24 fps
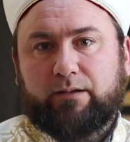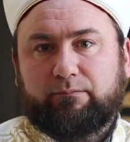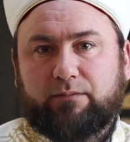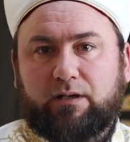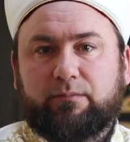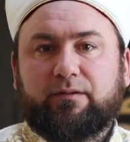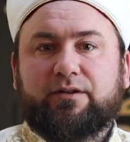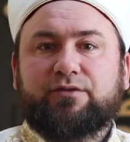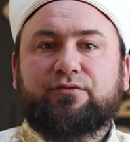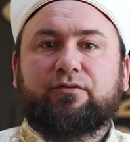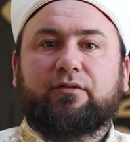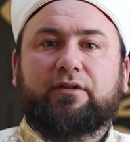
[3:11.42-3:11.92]

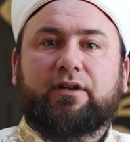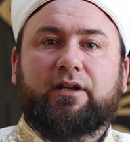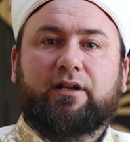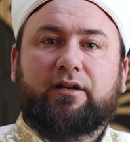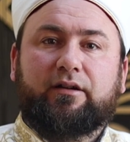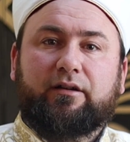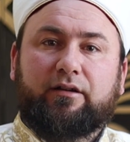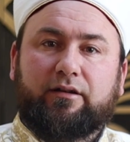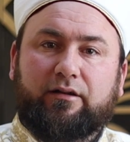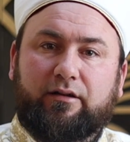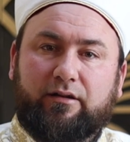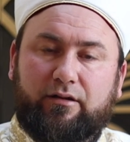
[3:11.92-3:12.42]
Babası
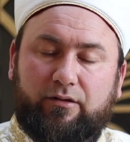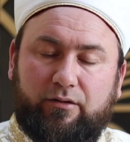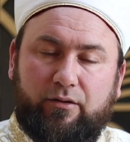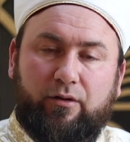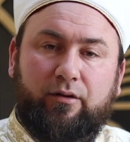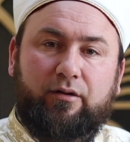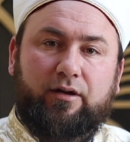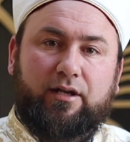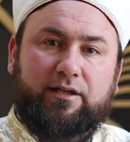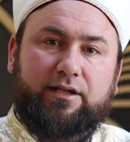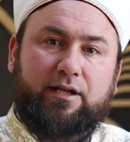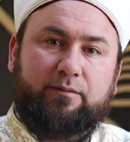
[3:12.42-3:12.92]
ona
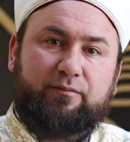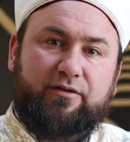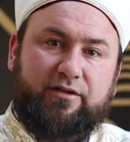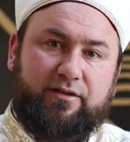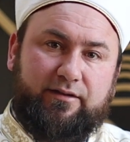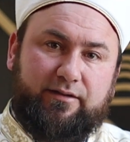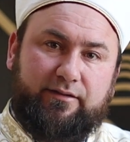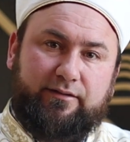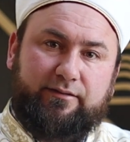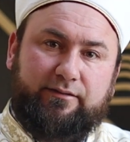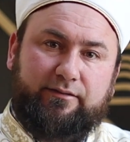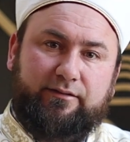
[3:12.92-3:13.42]
öyle
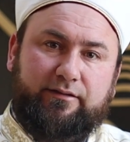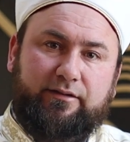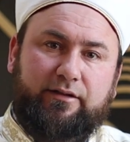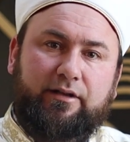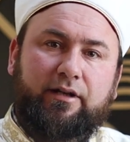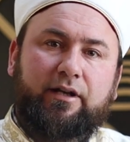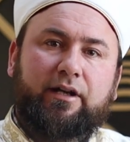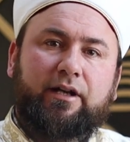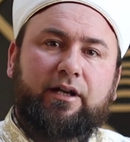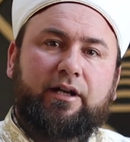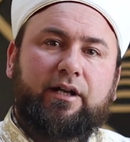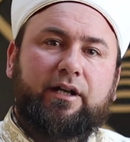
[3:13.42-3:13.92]
demiştir.
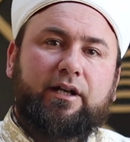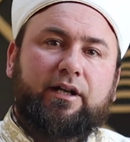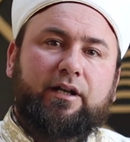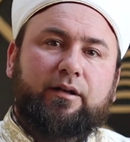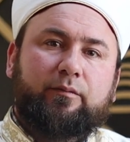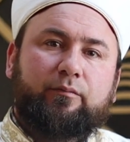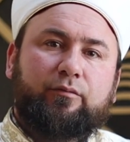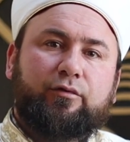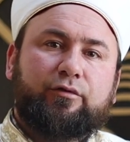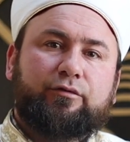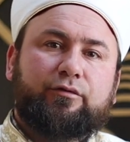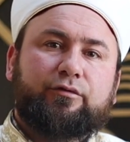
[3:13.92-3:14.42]

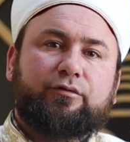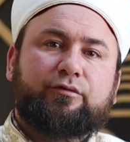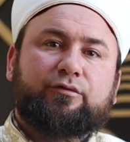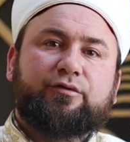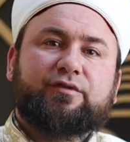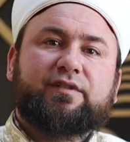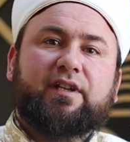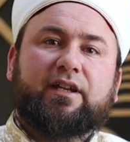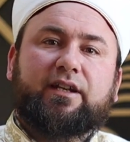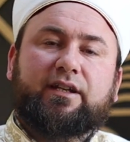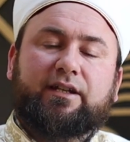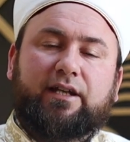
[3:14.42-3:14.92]
Bunun
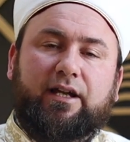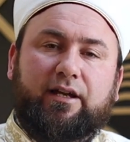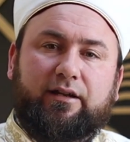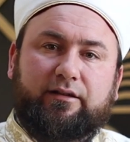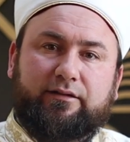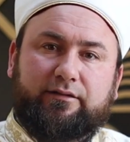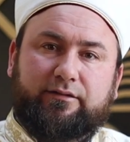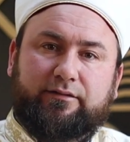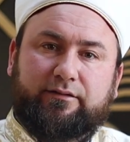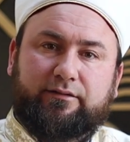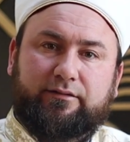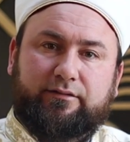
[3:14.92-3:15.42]

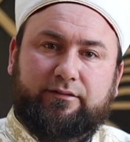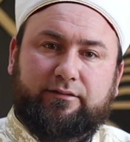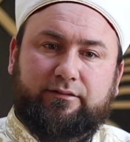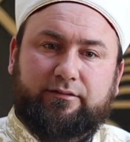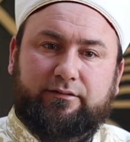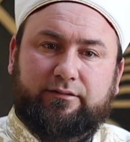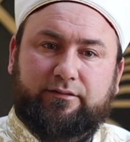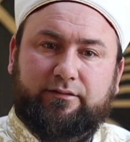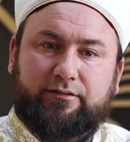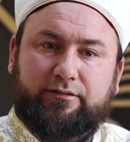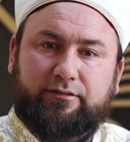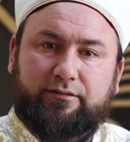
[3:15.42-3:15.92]
üzerine
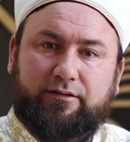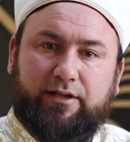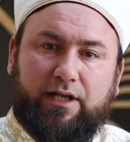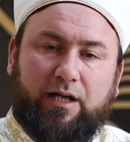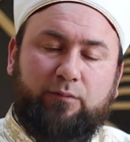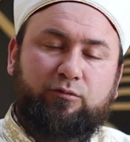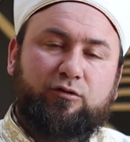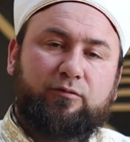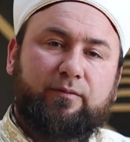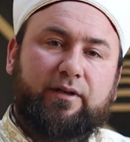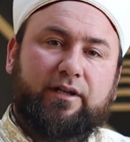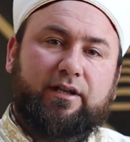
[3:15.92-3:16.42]

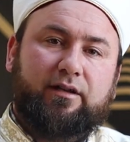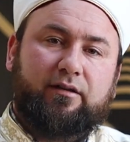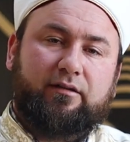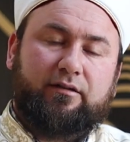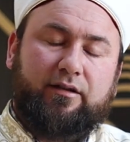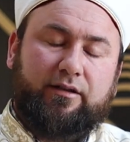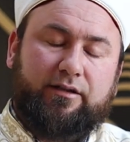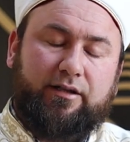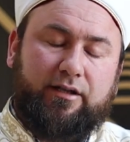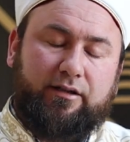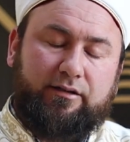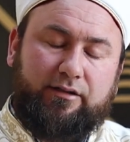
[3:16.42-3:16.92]
Ebu Bekir
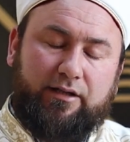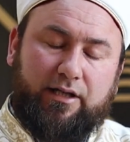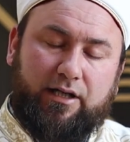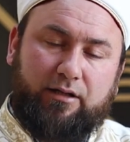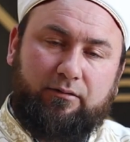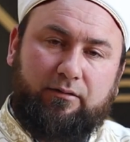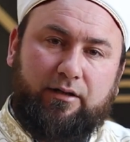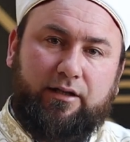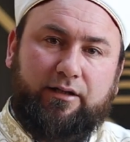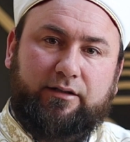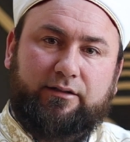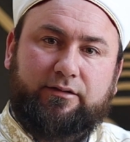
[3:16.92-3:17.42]

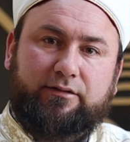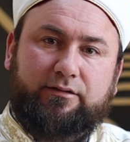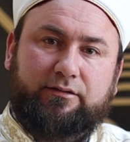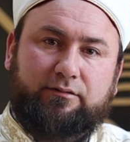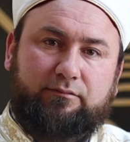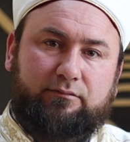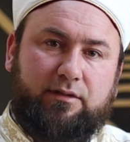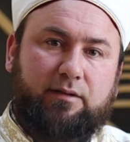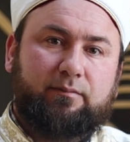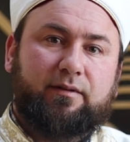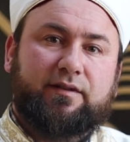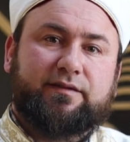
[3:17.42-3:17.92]
radıyallahu an
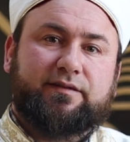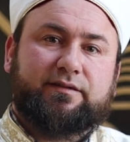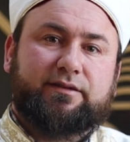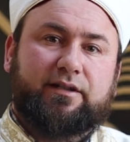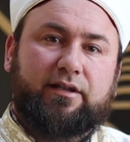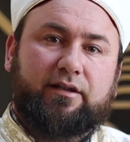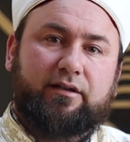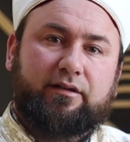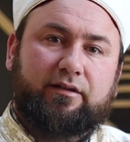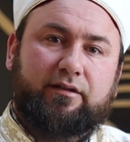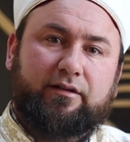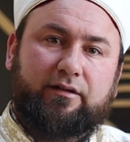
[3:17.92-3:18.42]

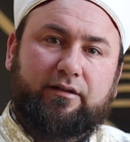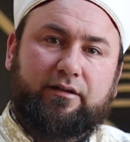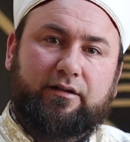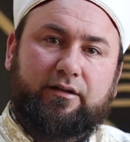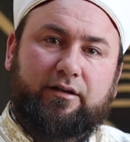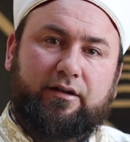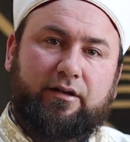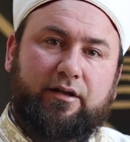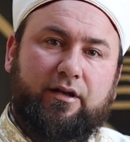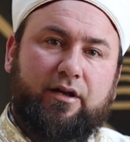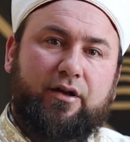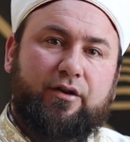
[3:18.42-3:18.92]
babasına
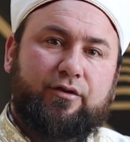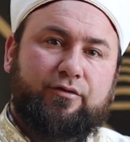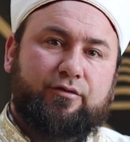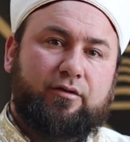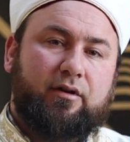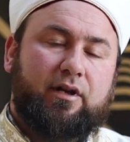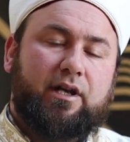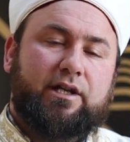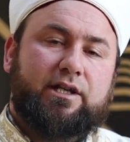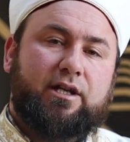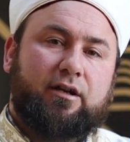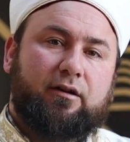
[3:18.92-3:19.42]

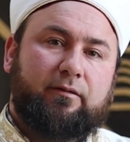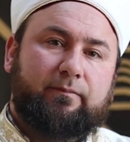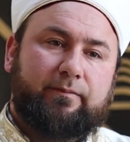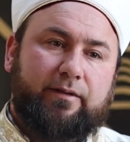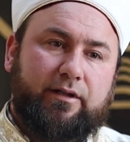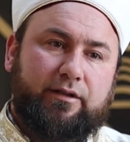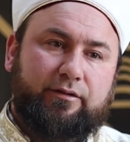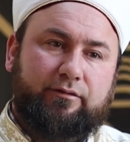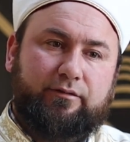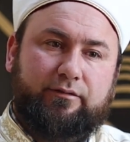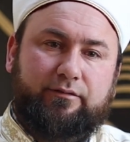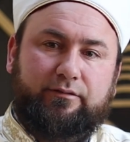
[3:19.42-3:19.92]
şöyle cevap
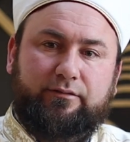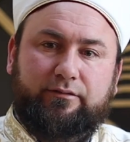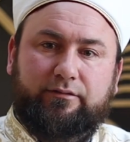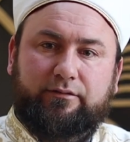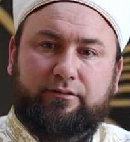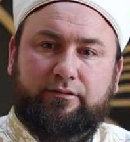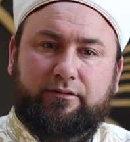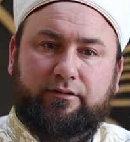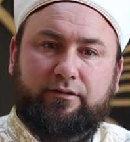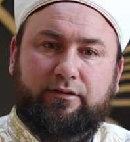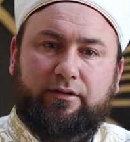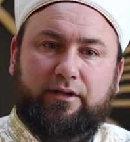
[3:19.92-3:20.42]
veriyor.
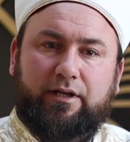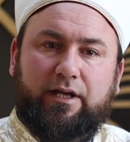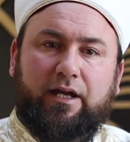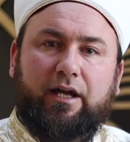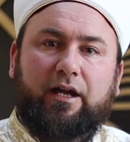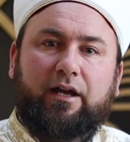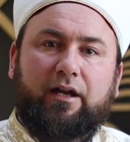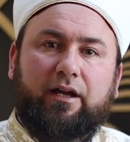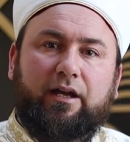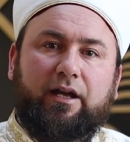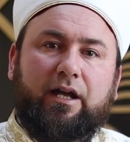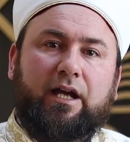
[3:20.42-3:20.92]

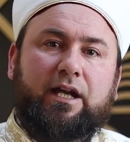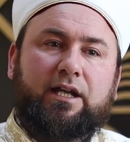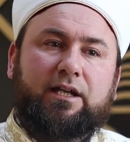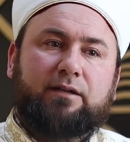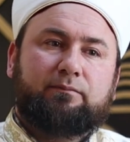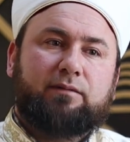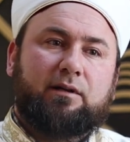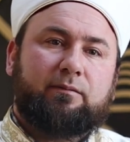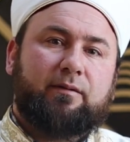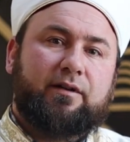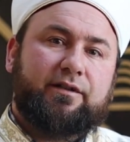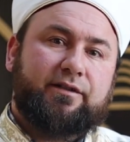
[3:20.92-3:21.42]

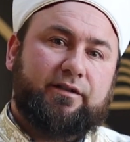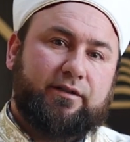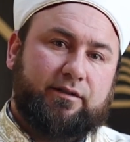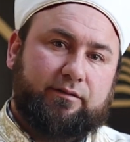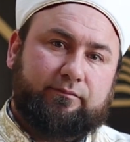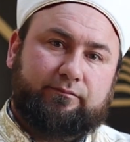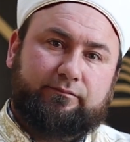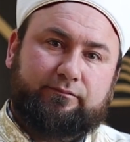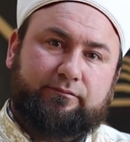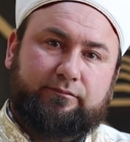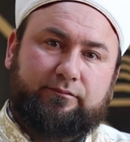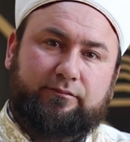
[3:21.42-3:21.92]
Ey
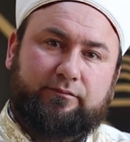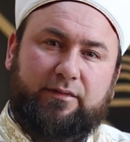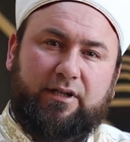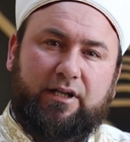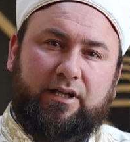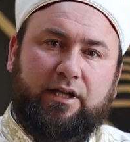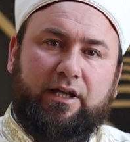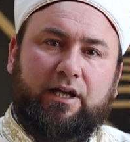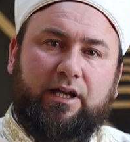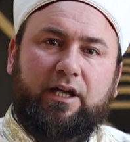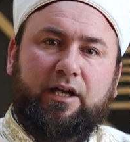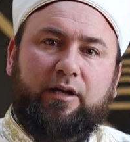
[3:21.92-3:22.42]
babacığım
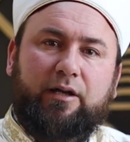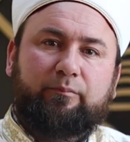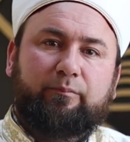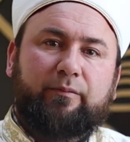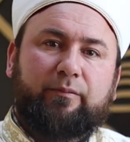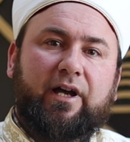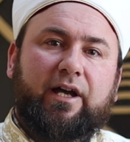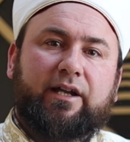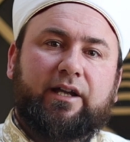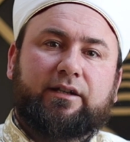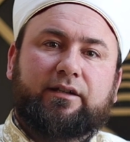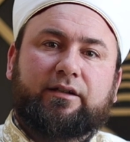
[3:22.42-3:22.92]

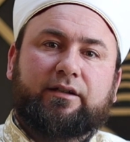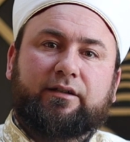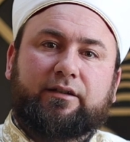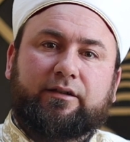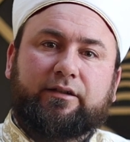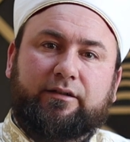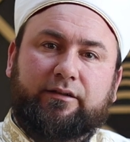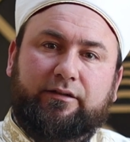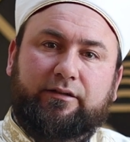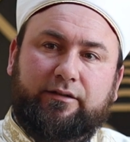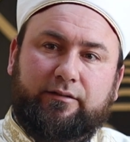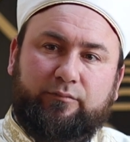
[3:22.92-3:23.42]

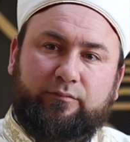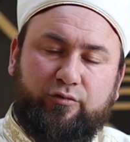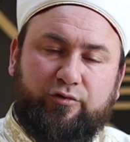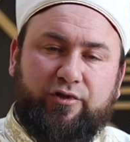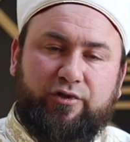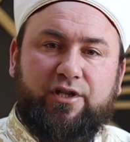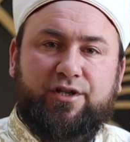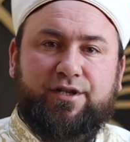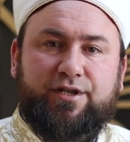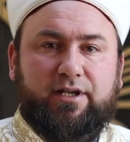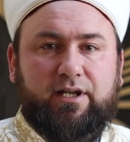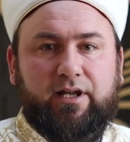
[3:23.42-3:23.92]
ben bu
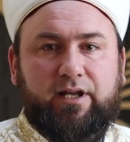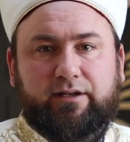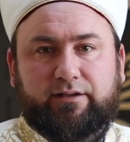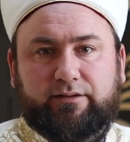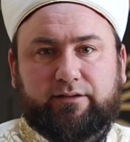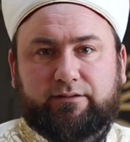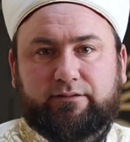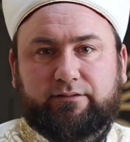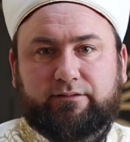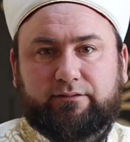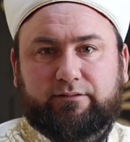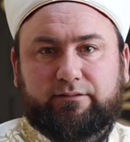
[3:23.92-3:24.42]

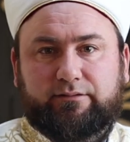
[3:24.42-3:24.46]
kişileri